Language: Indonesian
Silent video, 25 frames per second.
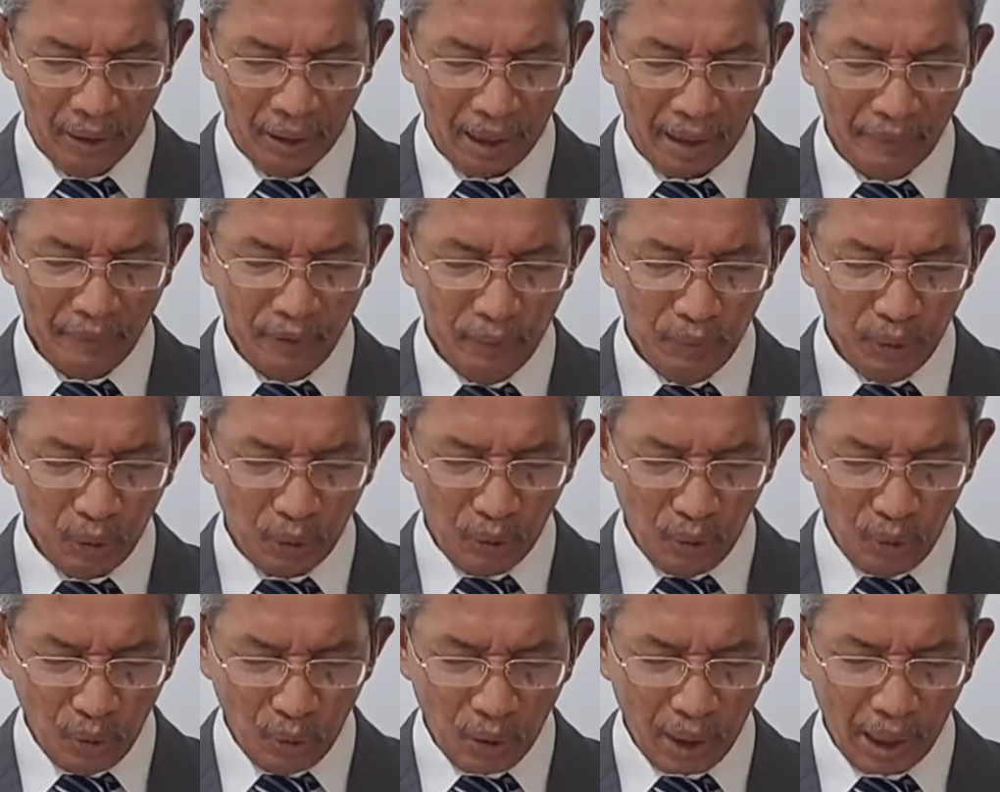Kami
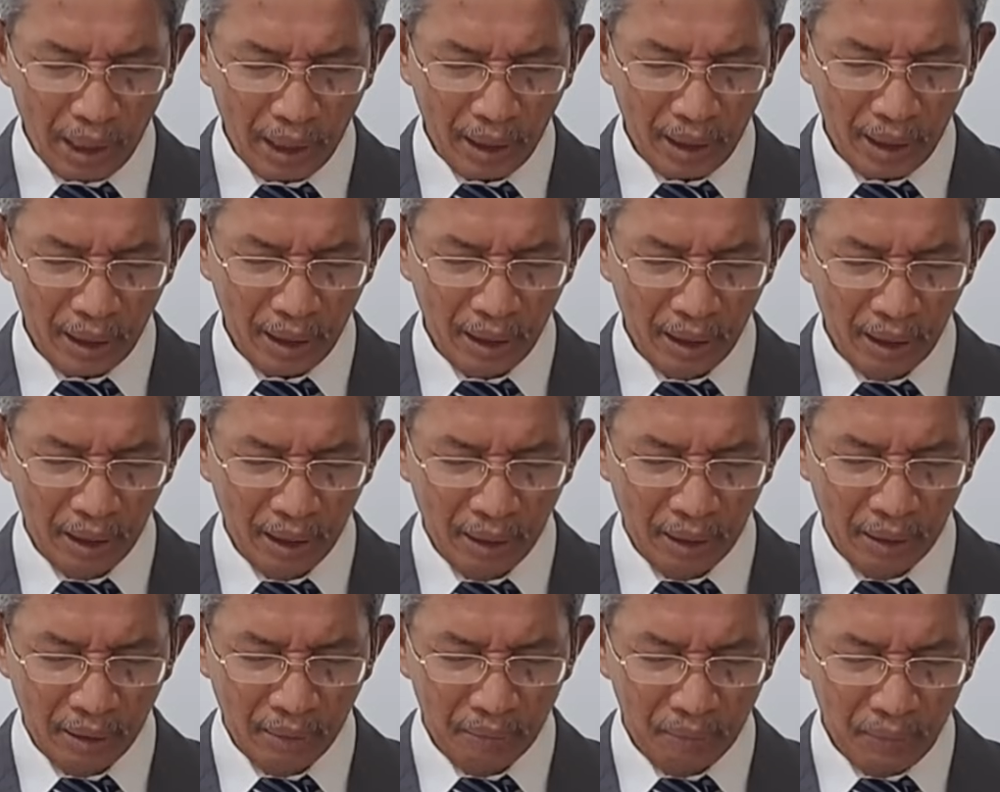berdoa
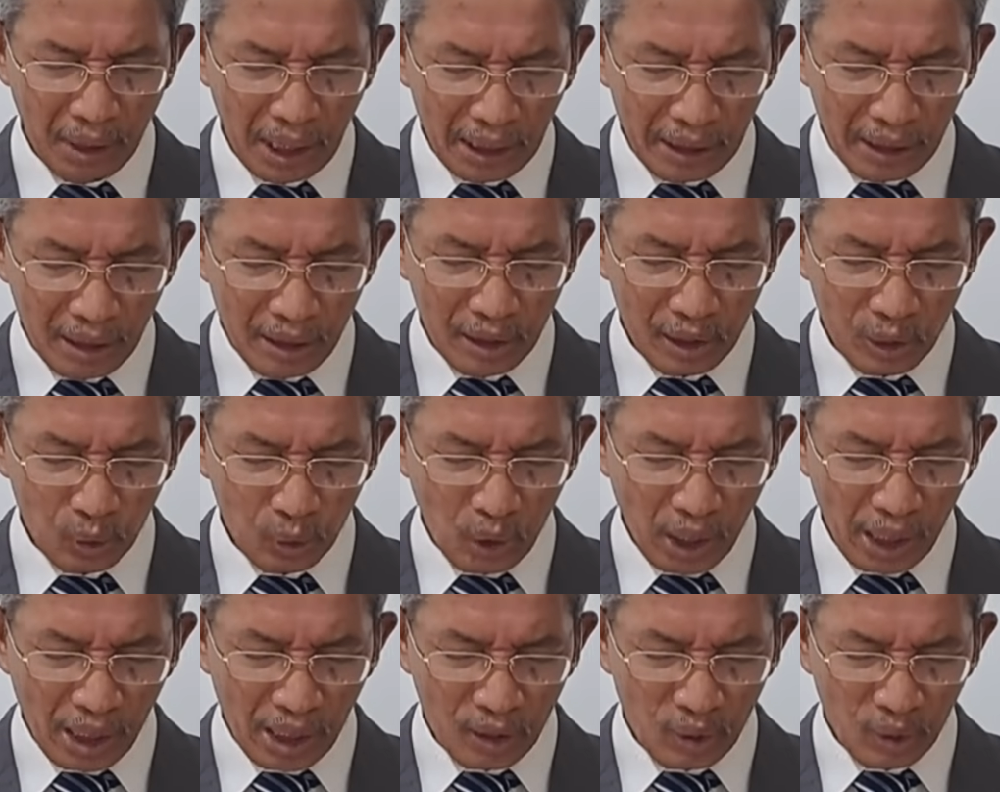bagi
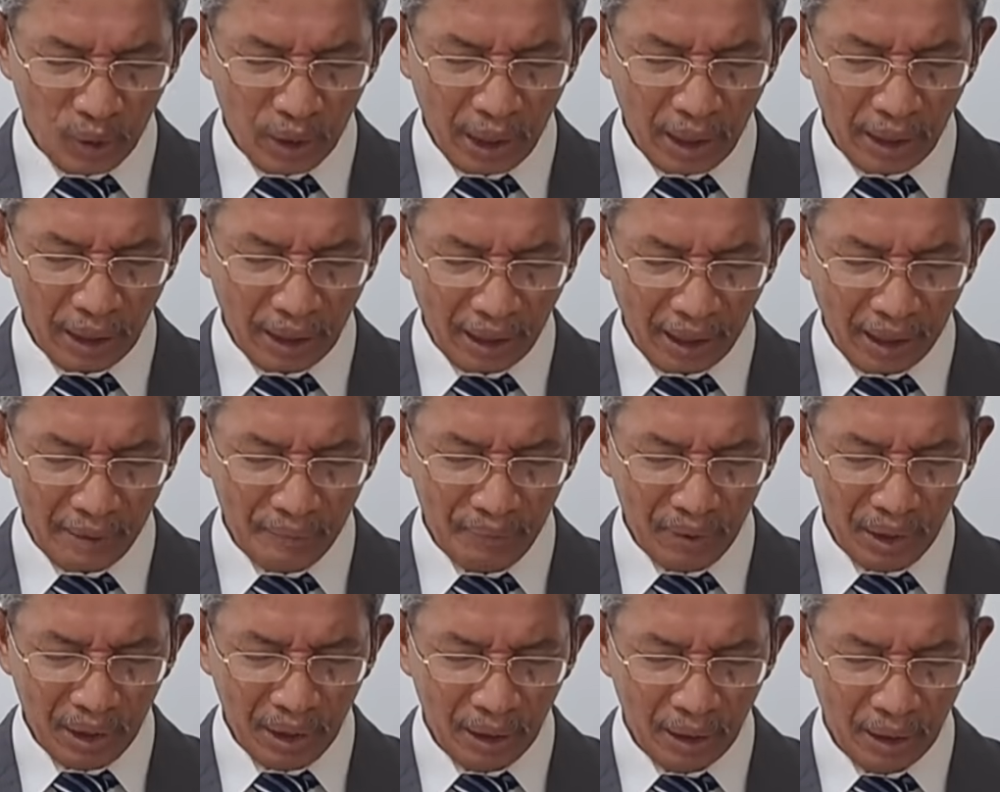saudara-saudara
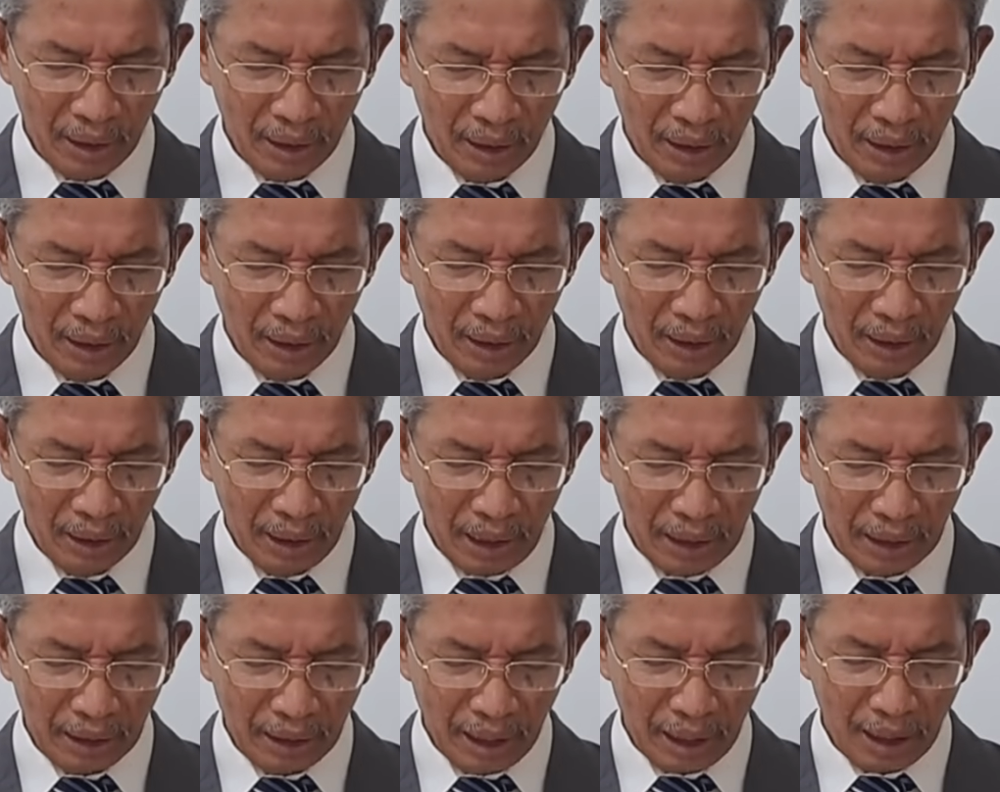kami
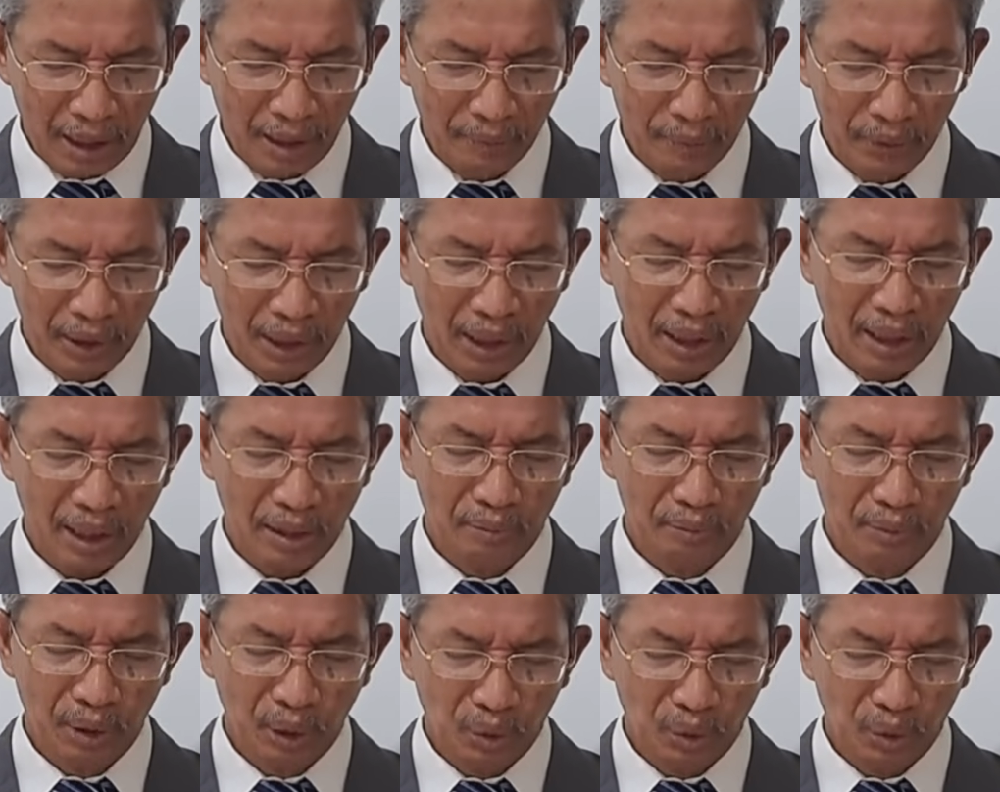yang dalam keadaan